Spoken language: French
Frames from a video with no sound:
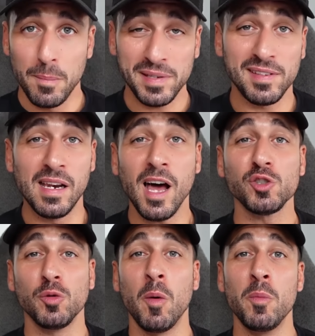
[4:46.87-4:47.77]
Mais c'est
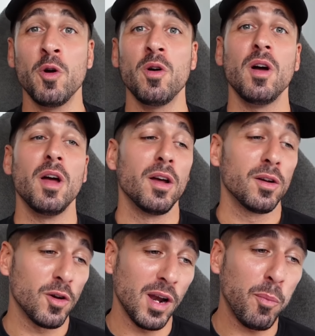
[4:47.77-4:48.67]
largement mieux
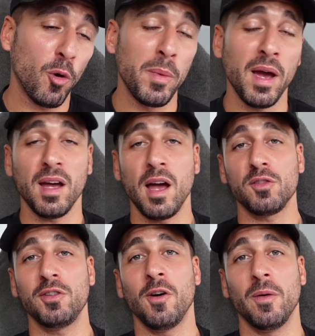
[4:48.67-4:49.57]
que la première
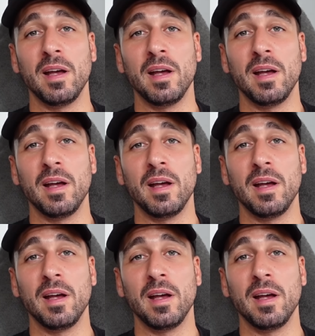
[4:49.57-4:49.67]
réaction.